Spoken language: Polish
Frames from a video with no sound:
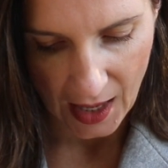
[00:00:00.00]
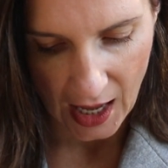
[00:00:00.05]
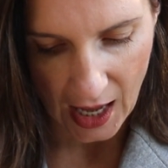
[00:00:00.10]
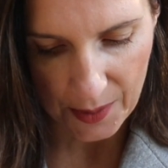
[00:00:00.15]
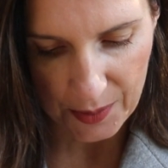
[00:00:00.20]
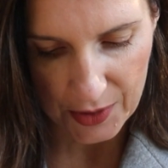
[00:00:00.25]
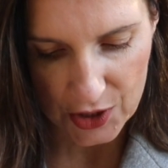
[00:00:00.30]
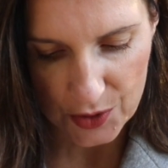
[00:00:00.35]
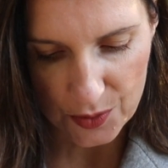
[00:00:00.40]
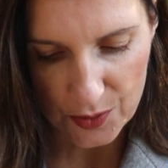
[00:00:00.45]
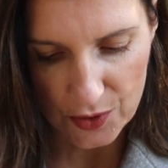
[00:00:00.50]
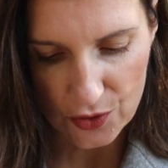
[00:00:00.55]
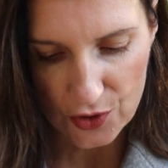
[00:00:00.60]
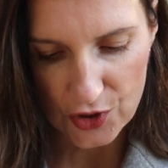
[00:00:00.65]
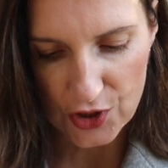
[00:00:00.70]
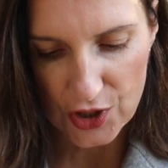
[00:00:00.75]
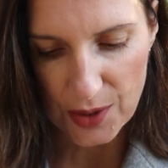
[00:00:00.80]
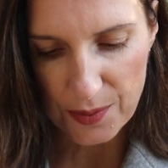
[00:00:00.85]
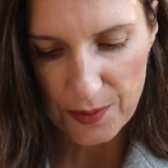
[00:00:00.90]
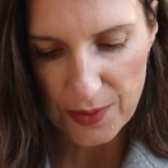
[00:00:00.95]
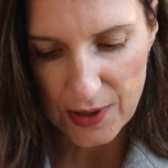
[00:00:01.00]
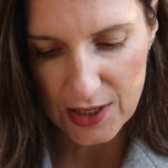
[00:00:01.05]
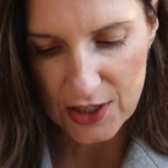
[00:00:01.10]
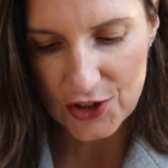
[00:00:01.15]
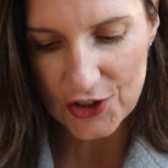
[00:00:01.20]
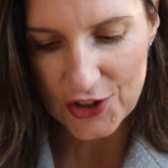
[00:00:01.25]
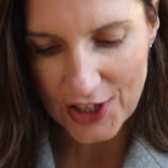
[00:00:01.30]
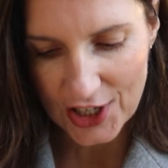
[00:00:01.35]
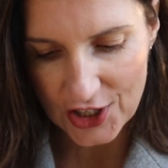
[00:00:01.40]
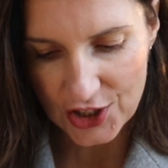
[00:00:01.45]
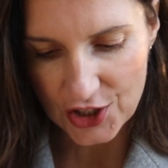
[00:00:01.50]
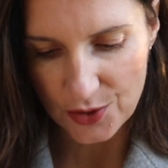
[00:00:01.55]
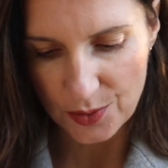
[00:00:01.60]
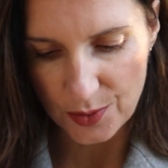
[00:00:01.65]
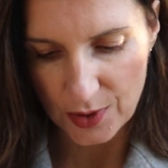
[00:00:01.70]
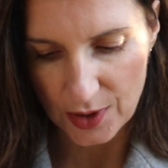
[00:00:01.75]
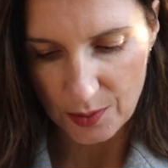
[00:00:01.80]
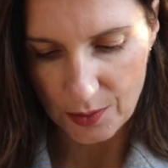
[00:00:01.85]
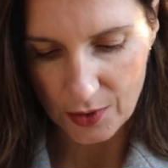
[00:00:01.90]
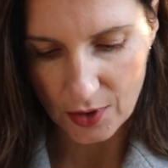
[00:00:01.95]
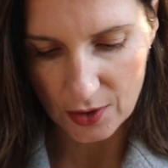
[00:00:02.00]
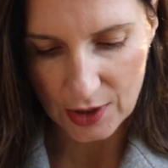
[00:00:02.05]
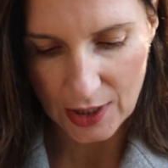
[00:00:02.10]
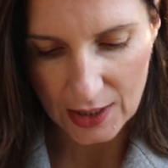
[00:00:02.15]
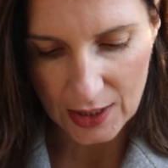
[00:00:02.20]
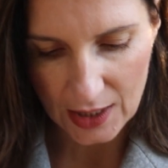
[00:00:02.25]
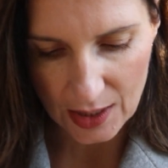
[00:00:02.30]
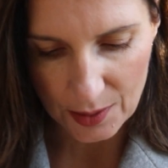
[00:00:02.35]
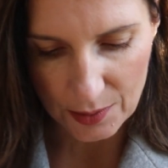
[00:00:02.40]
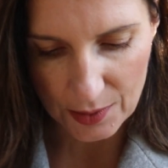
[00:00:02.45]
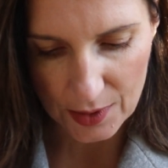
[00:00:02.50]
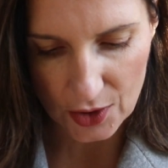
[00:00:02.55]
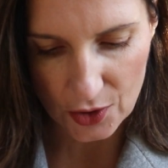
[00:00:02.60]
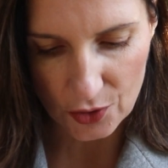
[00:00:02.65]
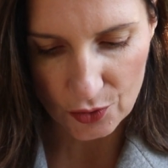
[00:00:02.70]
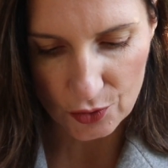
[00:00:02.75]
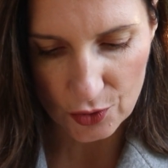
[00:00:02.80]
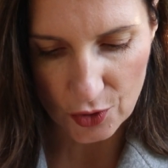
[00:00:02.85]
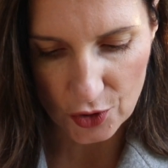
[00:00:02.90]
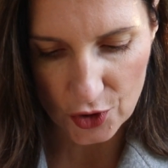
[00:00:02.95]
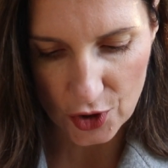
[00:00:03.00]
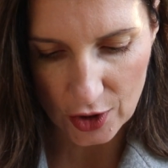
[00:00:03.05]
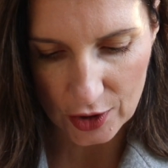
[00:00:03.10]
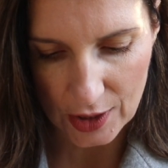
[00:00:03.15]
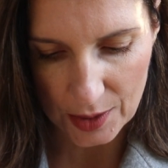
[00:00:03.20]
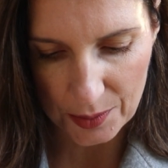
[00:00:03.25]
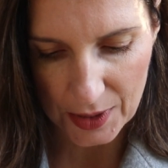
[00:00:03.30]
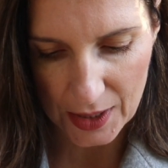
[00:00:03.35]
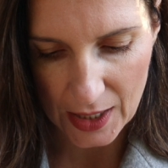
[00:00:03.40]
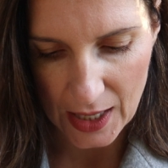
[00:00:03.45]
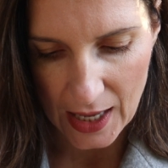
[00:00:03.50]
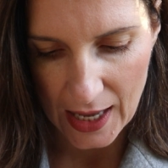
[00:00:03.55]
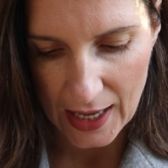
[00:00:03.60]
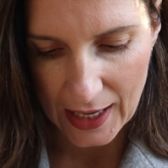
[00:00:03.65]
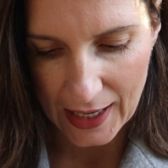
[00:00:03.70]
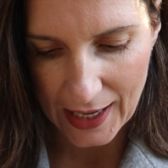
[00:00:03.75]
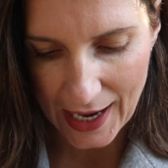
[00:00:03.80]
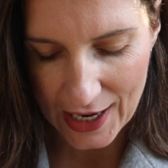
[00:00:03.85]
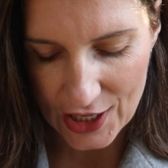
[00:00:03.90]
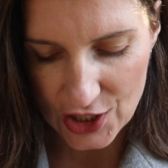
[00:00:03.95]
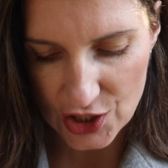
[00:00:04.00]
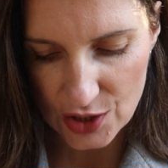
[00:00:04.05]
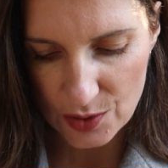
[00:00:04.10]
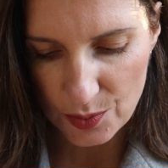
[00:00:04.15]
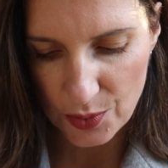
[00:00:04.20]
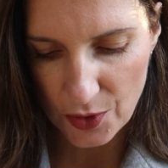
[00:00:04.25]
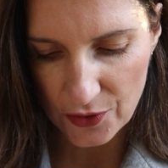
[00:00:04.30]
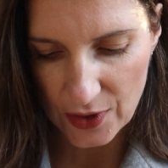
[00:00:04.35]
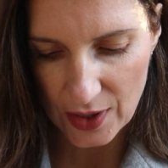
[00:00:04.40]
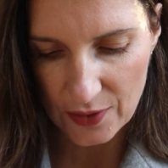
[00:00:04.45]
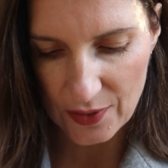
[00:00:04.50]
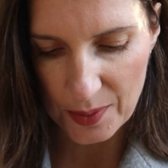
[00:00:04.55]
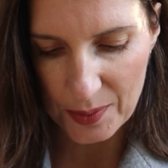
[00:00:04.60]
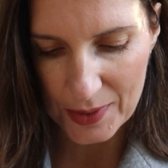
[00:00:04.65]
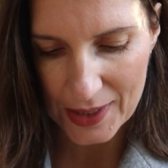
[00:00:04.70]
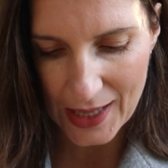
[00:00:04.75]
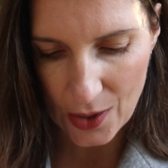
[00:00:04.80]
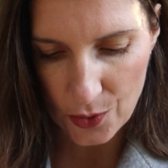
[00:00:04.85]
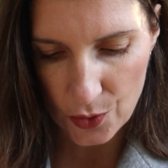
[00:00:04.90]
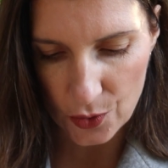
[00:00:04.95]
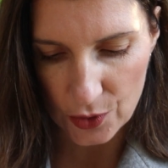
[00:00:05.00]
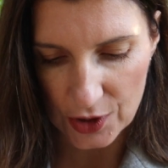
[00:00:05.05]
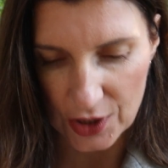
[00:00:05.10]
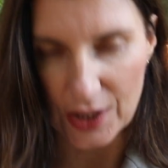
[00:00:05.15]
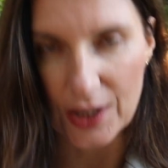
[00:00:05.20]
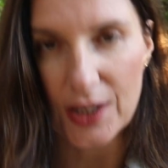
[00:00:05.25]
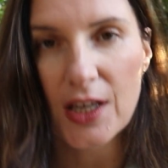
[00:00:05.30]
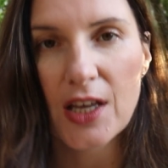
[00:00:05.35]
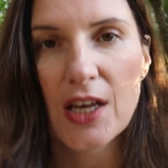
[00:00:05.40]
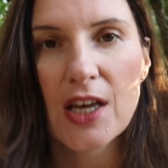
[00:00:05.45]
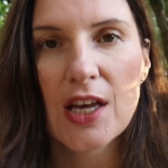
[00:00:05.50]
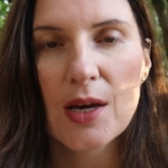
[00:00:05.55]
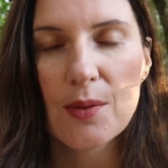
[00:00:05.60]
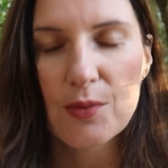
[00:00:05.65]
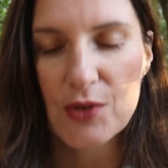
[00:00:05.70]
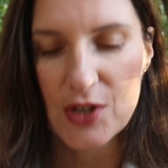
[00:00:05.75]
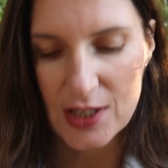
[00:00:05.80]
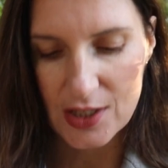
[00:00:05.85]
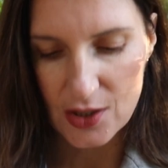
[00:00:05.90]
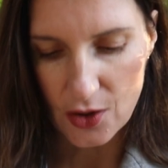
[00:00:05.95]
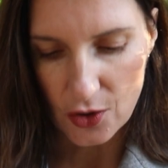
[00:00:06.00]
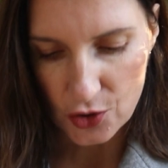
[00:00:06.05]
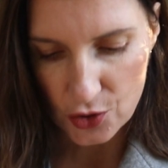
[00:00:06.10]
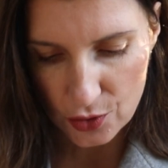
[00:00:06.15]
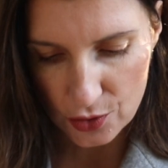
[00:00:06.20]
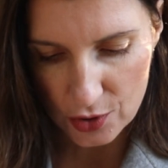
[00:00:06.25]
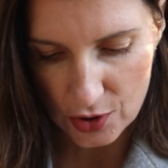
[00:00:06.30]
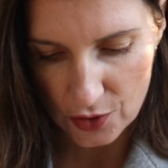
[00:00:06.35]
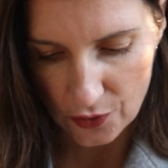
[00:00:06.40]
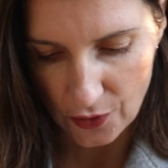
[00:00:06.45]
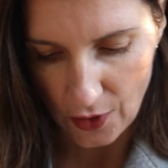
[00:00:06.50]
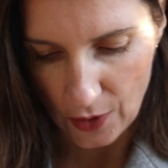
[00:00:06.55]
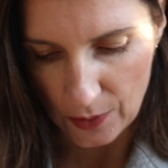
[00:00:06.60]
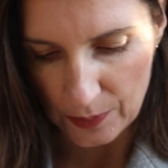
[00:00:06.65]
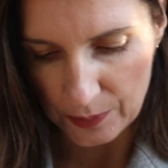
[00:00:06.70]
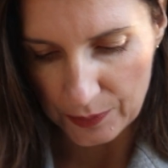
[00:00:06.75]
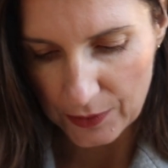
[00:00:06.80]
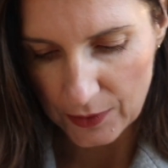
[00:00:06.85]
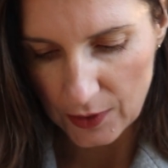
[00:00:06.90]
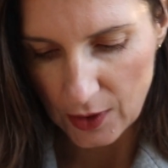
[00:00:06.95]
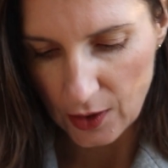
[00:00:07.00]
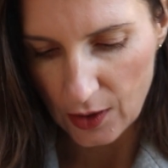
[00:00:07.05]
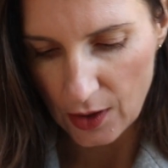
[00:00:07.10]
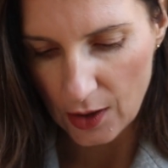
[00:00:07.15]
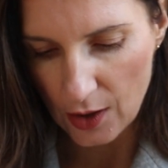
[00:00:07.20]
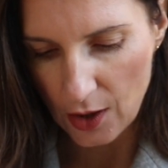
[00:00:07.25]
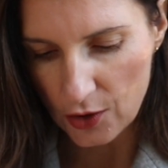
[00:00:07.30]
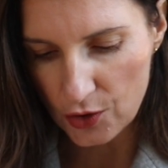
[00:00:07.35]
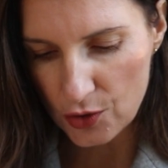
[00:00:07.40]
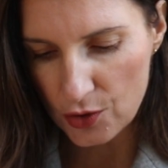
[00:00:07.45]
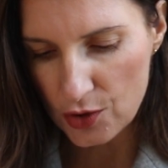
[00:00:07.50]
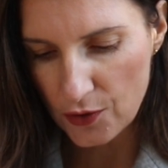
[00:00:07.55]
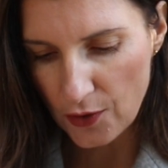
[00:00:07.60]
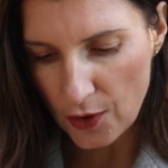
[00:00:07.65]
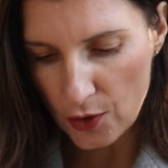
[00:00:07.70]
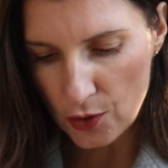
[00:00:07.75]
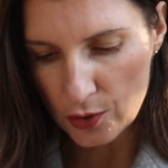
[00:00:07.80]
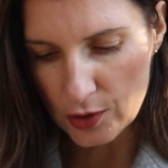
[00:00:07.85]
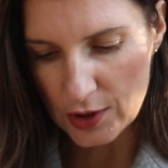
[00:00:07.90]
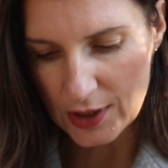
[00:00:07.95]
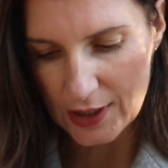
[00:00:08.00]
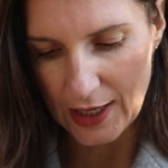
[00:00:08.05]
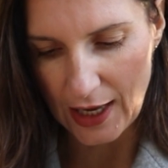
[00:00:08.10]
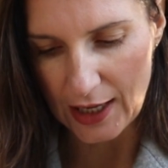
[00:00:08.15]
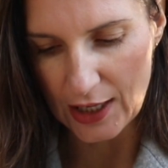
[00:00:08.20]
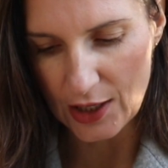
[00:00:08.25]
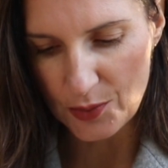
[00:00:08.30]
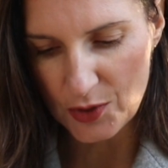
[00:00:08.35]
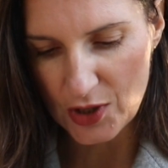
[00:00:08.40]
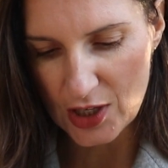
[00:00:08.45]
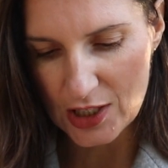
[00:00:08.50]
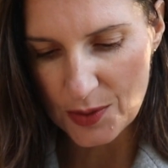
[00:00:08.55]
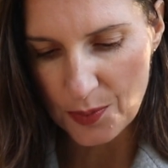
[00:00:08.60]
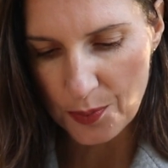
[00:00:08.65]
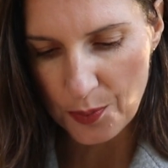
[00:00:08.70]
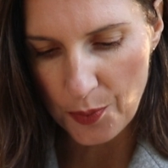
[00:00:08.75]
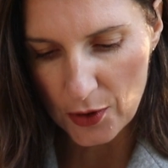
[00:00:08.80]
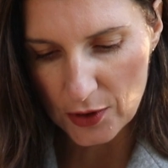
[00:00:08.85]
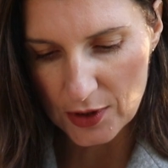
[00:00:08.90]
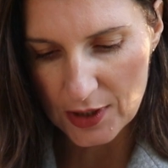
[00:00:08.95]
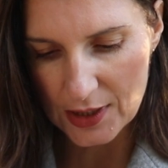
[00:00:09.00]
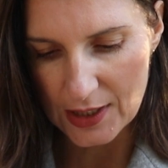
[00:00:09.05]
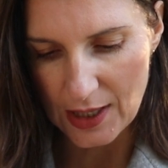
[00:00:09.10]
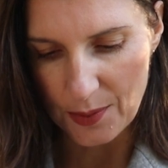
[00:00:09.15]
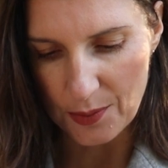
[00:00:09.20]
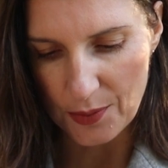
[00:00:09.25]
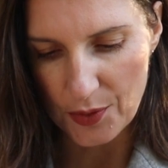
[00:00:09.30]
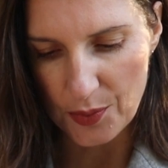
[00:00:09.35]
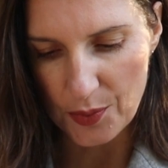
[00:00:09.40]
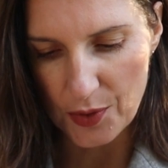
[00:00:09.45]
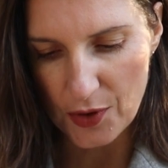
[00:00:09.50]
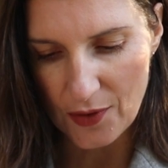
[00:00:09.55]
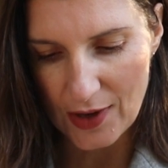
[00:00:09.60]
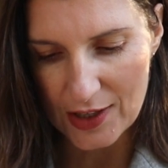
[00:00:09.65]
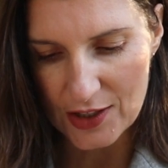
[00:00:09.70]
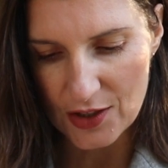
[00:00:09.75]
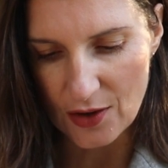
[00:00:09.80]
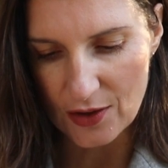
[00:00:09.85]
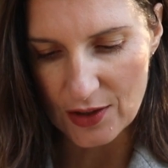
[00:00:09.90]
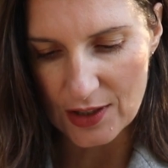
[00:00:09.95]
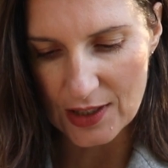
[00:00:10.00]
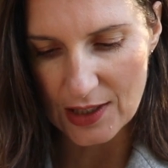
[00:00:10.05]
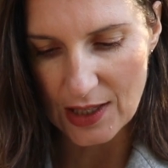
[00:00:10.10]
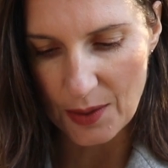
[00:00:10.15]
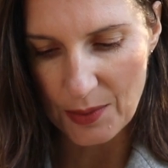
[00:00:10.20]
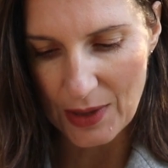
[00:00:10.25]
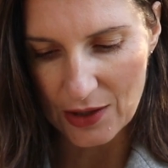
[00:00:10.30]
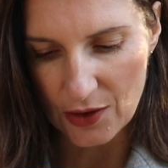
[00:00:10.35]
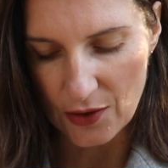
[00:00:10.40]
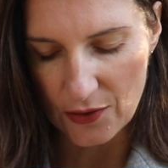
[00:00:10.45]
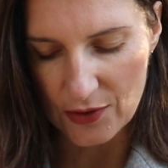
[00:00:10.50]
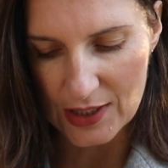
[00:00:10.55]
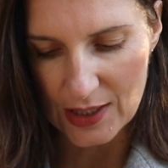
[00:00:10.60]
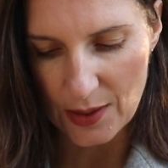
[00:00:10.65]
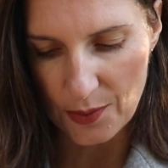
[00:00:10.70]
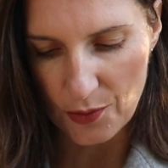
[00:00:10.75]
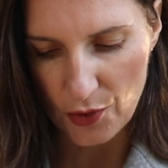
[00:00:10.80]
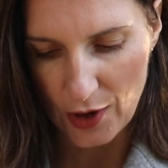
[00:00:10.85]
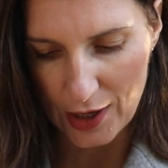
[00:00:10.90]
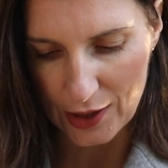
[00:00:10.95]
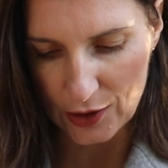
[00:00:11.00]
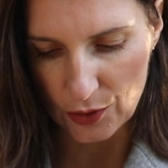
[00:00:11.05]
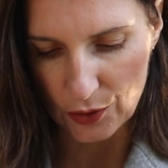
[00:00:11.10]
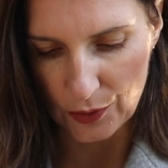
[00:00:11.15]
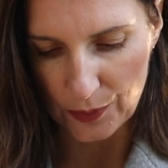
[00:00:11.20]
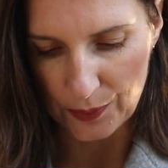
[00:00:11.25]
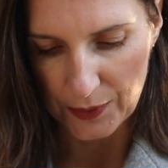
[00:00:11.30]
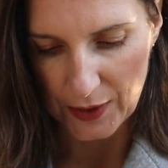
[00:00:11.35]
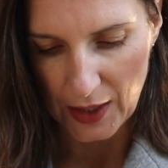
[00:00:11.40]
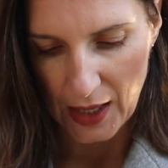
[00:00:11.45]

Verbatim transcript: Abyśmy już nie byli dziećmi miotanymi i unoszonymi każdym powiewem nauki przez oszustwo, oszustwo ludzkie i przez podstęp prowadzący na manowce błędu.